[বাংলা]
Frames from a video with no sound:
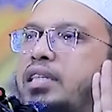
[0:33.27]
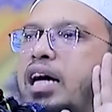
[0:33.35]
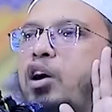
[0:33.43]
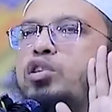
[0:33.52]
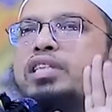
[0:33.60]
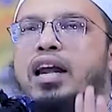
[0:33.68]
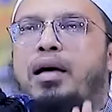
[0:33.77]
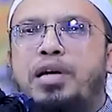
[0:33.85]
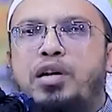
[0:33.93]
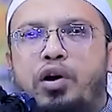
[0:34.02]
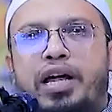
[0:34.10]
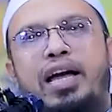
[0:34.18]
তাও
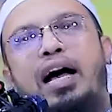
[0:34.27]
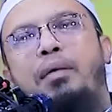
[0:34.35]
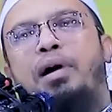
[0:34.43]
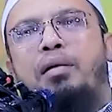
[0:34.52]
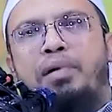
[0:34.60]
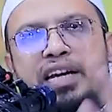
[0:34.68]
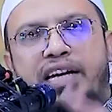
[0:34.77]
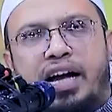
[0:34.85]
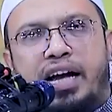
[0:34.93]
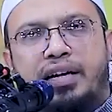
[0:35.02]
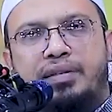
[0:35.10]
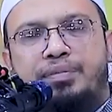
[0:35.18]
তেড়ামি করে আবার মায়ের
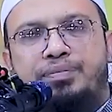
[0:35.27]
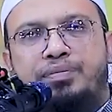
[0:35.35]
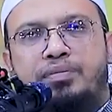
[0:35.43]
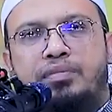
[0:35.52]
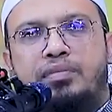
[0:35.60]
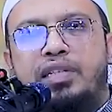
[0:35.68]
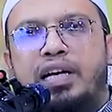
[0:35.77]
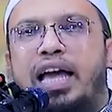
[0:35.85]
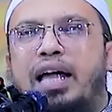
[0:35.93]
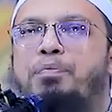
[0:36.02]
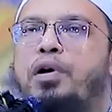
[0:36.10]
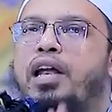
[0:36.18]
খায়
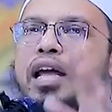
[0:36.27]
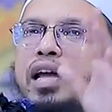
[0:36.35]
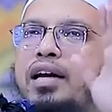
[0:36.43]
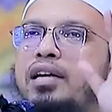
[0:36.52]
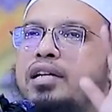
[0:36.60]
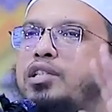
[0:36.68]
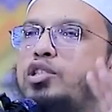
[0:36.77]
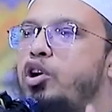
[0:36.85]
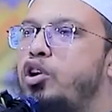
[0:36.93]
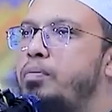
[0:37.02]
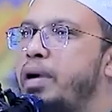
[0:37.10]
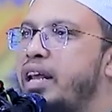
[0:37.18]
এরপরে
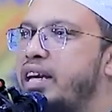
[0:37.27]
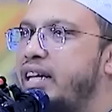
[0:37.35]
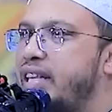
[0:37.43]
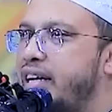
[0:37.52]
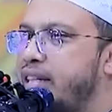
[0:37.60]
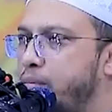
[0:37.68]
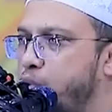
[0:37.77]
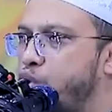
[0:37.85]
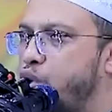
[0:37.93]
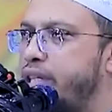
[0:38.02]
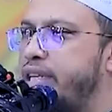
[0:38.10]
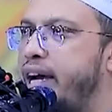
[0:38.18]
যখন মায়ের খেতে খেতে ভূত
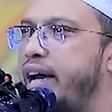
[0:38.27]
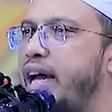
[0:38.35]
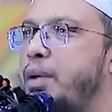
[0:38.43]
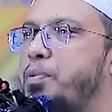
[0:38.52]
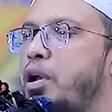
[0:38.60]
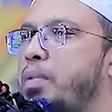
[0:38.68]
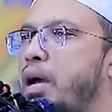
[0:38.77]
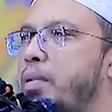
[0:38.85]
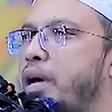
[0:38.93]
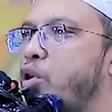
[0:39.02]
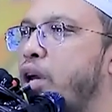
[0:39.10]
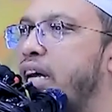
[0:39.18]
হয়ে যায় এরপরে ব্যয়
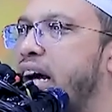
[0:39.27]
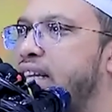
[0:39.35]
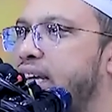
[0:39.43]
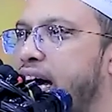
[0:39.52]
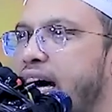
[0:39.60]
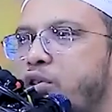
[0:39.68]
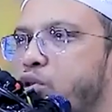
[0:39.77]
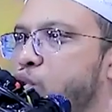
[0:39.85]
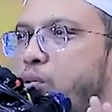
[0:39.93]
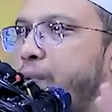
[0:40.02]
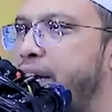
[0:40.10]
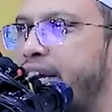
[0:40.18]
ব্যয় করে কাঁদে আর কোনো
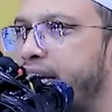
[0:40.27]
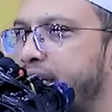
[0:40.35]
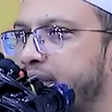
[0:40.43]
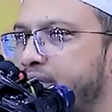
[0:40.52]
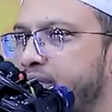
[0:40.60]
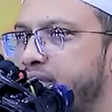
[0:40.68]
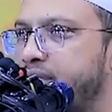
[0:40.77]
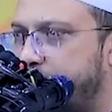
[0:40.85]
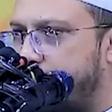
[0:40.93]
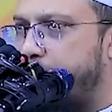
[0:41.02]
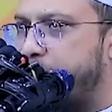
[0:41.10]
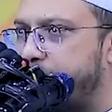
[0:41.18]
উপায় নাই
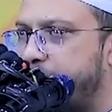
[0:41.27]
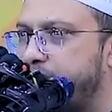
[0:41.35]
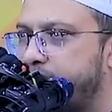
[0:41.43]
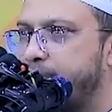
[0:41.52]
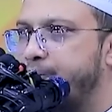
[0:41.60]
ঠিক না বে ঠিক